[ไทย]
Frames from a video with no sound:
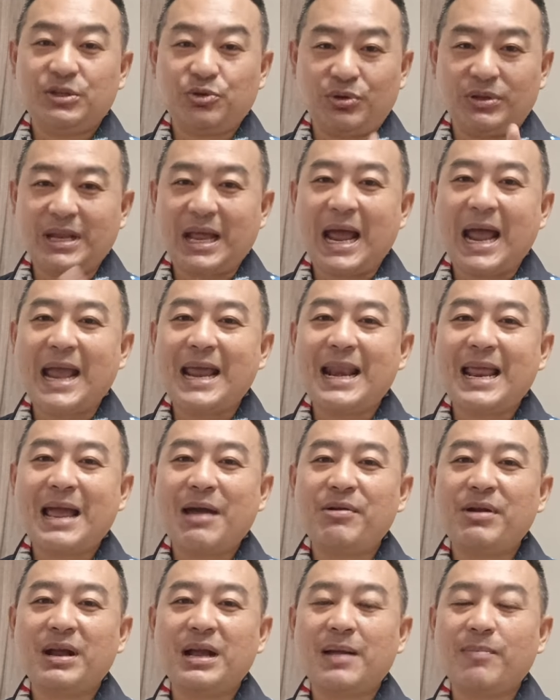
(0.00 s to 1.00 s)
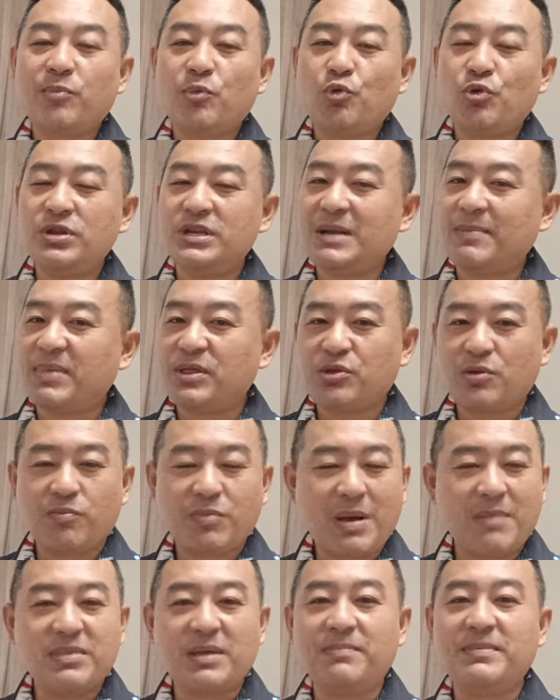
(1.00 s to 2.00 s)
สุดท้ายแล้วนะครับคุณจะประสบ
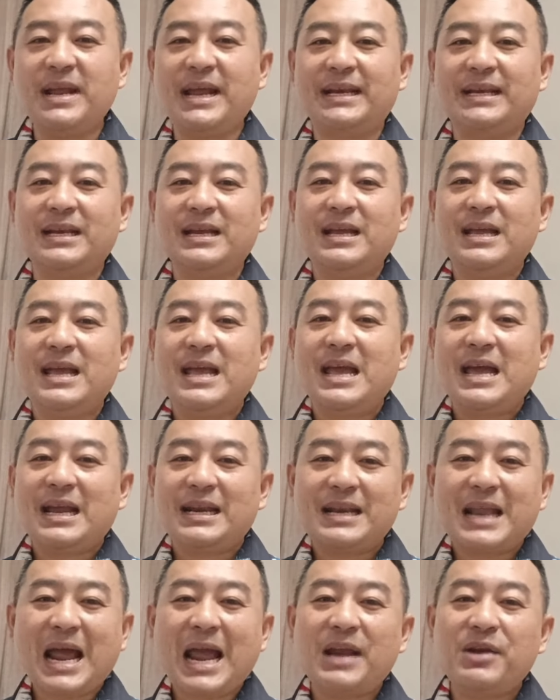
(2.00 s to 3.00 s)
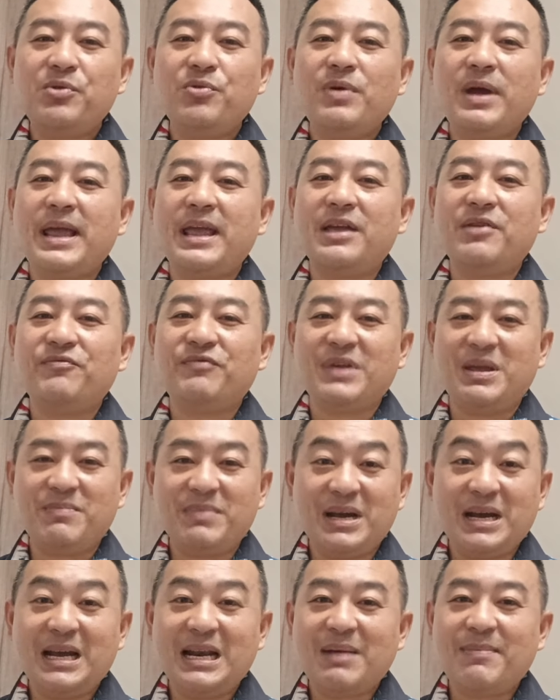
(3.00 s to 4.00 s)
ความสำเร็จได้ด้วยฝี
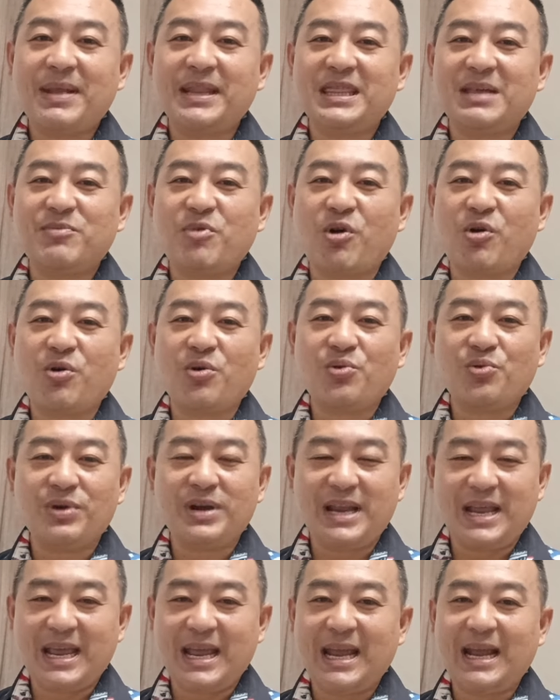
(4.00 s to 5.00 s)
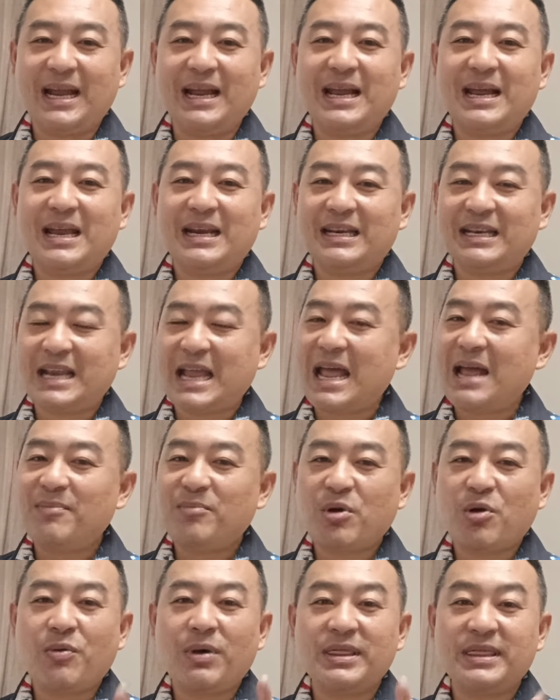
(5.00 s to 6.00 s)
มือและมันสมองของคุณเองนะ
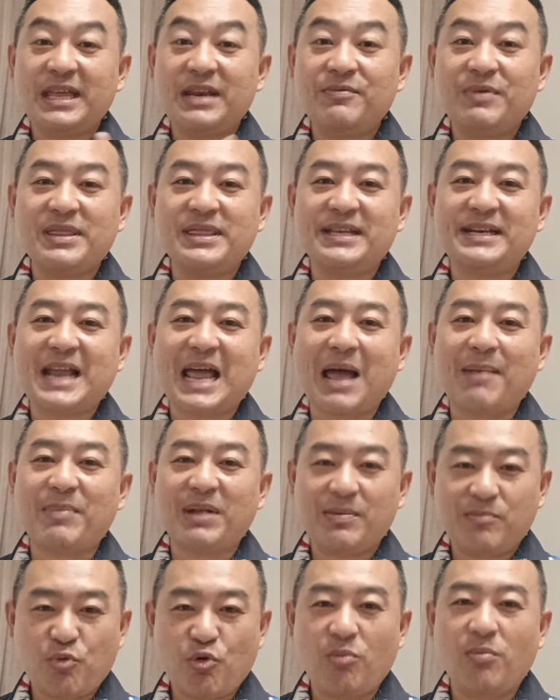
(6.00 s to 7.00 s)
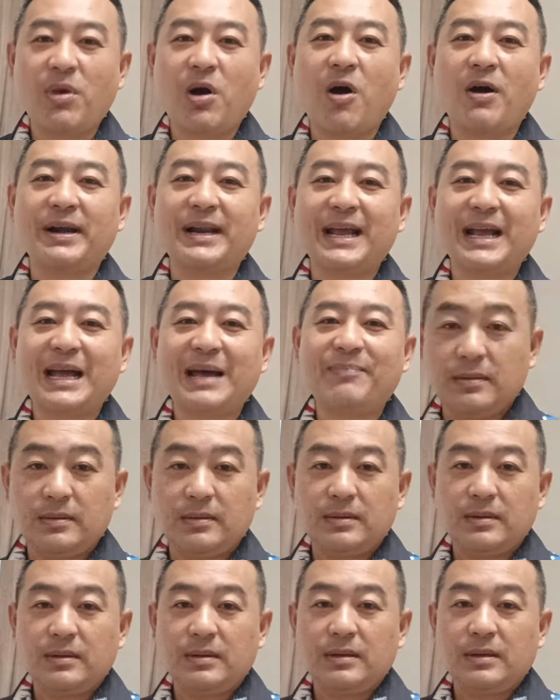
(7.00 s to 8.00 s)
เพราะว่าเส้นวาสนา มันบ่งบอกนะครับ
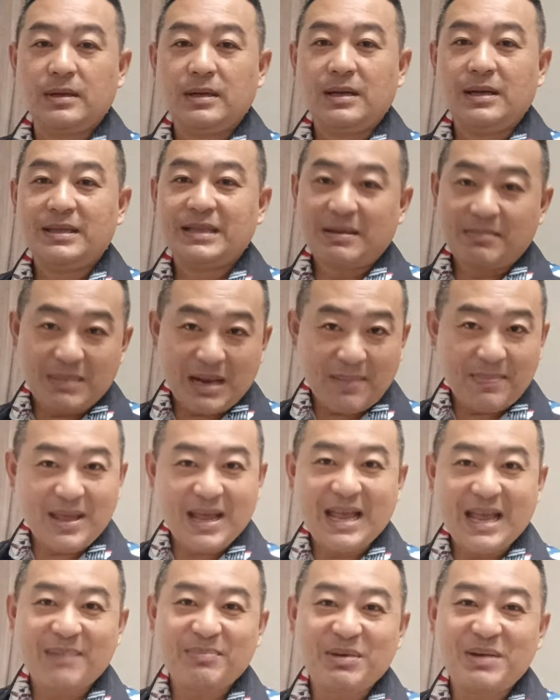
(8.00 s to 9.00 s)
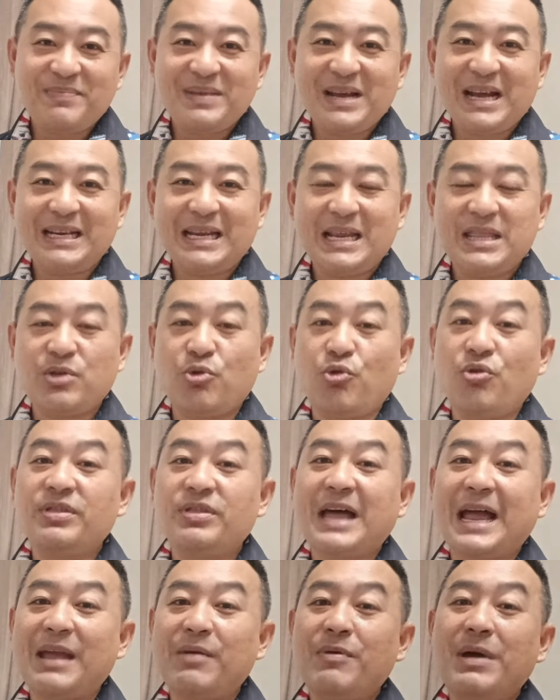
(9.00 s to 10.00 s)
สำหรับนะฮะเพื่อนๆที่สง
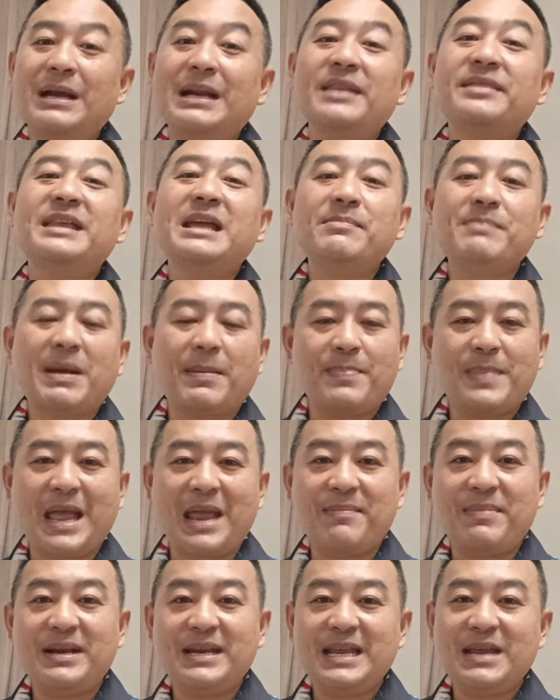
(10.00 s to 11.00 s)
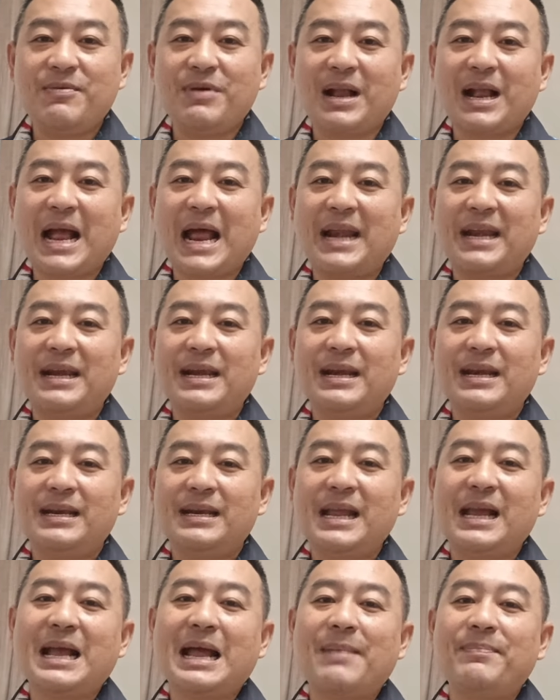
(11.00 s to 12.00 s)
สัยว่าแล้วเส้นแบบไหนมันดีกว่ากัน
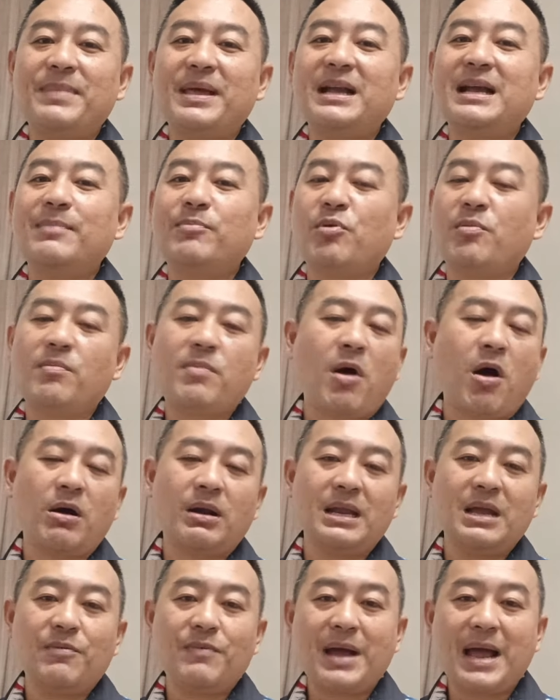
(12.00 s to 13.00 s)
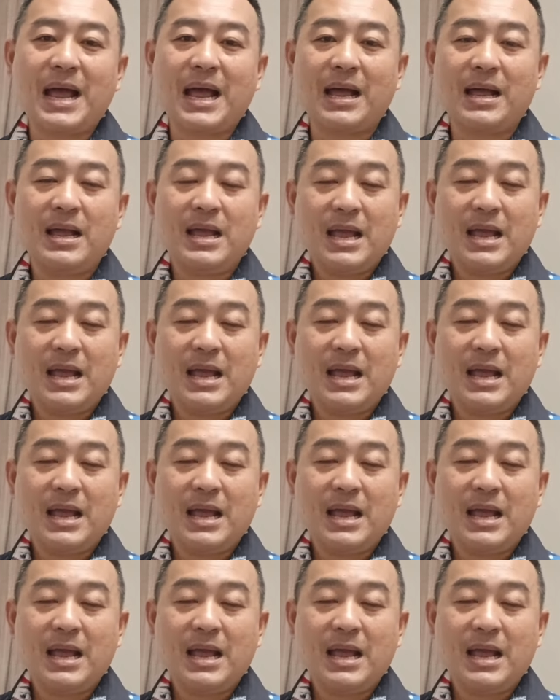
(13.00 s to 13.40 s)
นะครับ ถ้าเกิดผมบอกเลยว่า